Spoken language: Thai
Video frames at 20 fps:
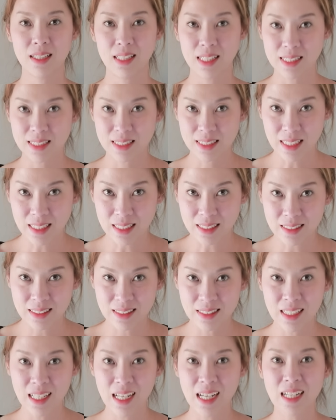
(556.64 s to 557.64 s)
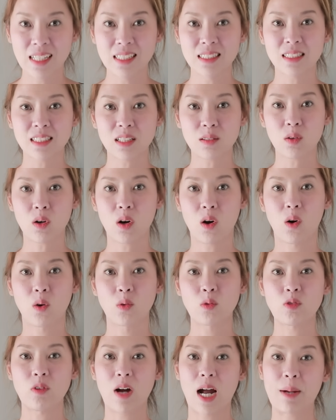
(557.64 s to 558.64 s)
เฮียสินเจ้าของ
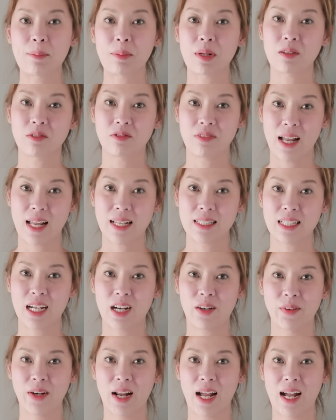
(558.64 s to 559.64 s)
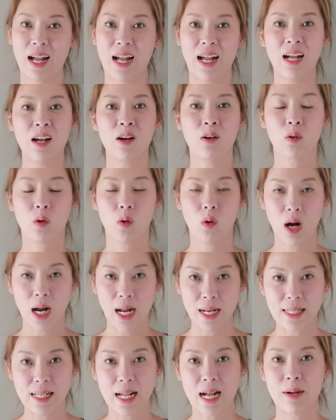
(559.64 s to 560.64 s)
ฟาร์มกาแฟชาวนาค
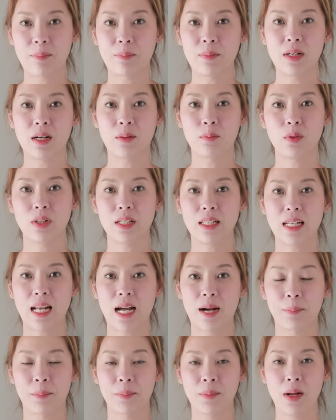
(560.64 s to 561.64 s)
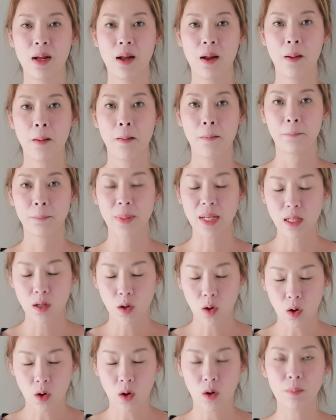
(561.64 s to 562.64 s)
วายงามเมืองบุรีรัมย์ไป
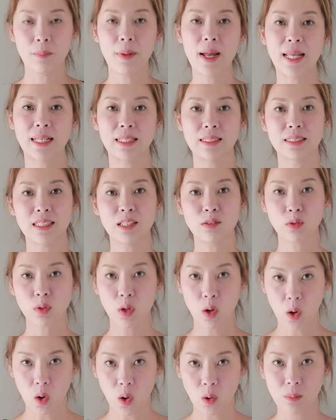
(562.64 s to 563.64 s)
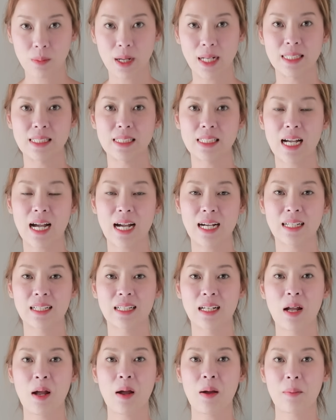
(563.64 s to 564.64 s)
ขอแบ่งเจ้าทองพันช่าง
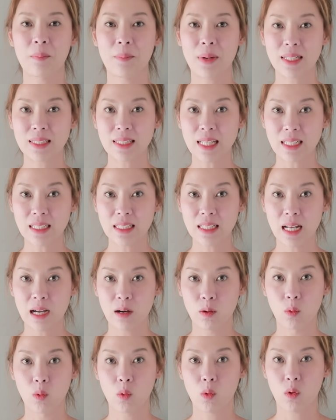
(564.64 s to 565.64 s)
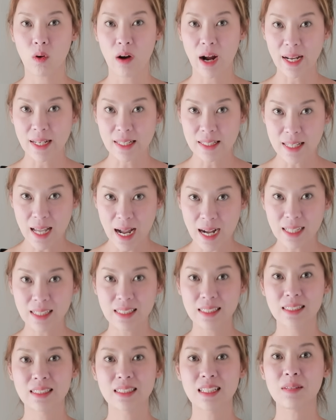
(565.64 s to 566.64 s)
มาตั้งเหล่าควายยักษ์
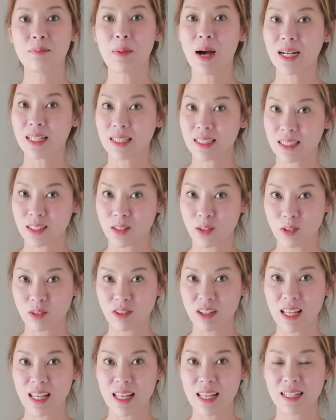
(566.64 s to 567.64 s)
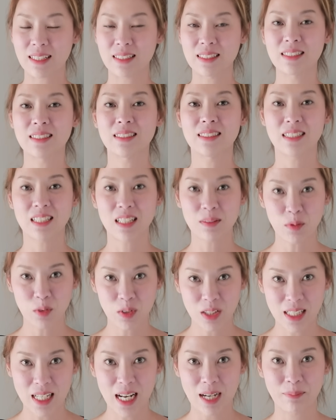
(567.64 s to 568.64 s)
ที่บ้านเกิดของตัวเองที่บุ
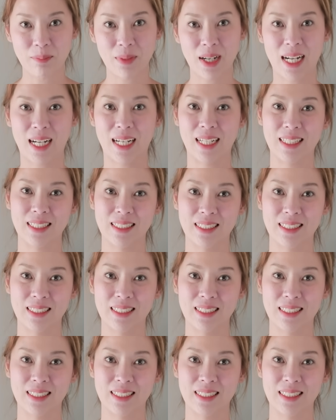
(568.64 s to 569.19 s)
รีรัมย์ค่ะ